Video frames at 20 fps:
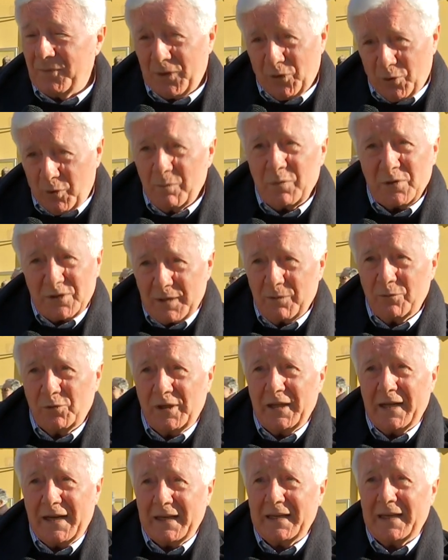Noi possiamo
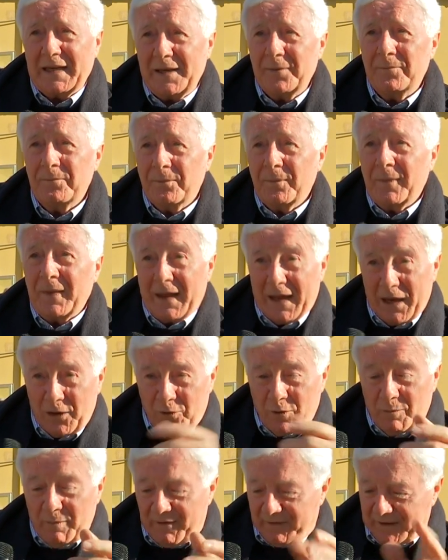dire che, come
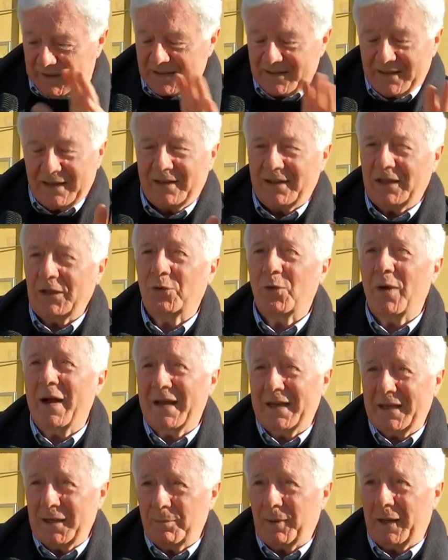ecco, avete sentito
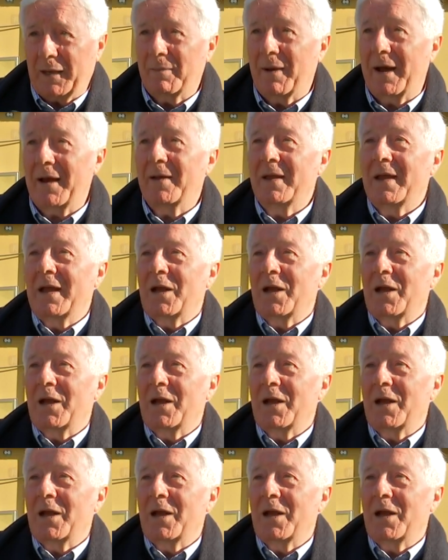anche prima,